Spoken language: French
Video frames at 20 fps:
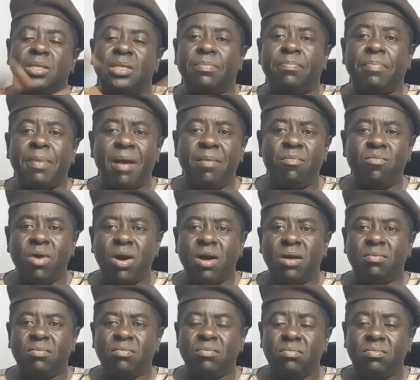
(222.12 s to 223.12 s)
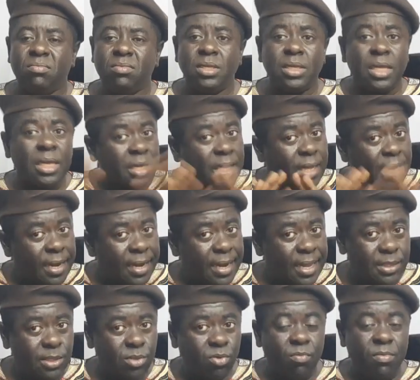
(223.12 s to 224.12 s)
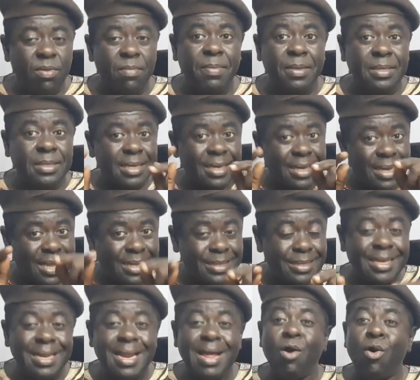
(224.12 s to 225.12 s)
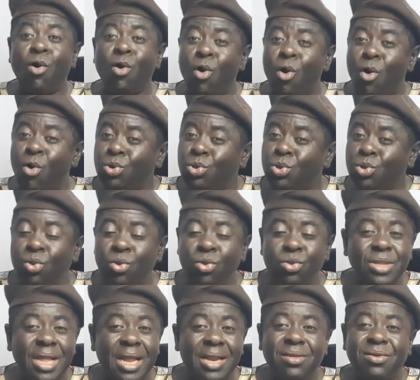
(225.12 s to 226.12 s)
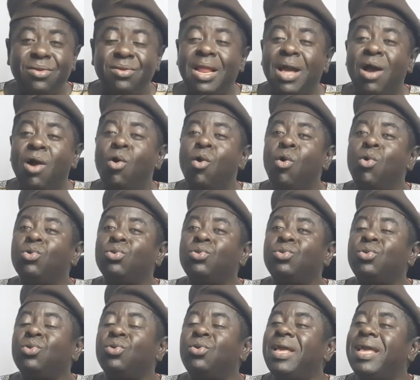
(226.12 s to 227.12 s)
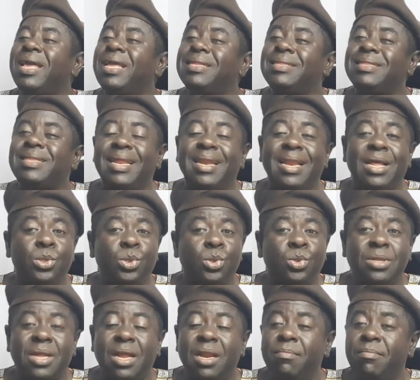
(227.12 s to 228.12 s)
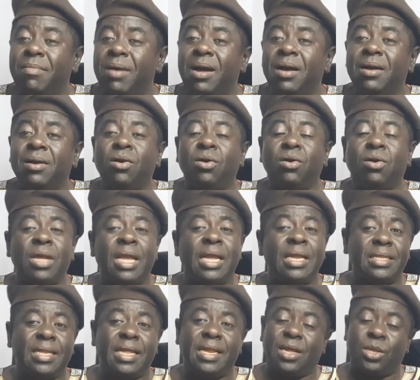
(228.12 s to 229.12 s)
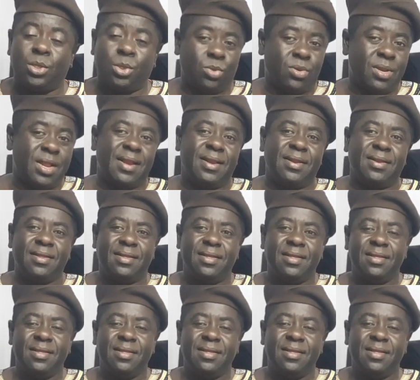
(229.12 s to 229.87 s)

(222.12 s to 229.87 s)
Je à moi. Il dit qu'elle laisse tomber parce que là, c'est la honte, cest à que la honte internationalement internationale.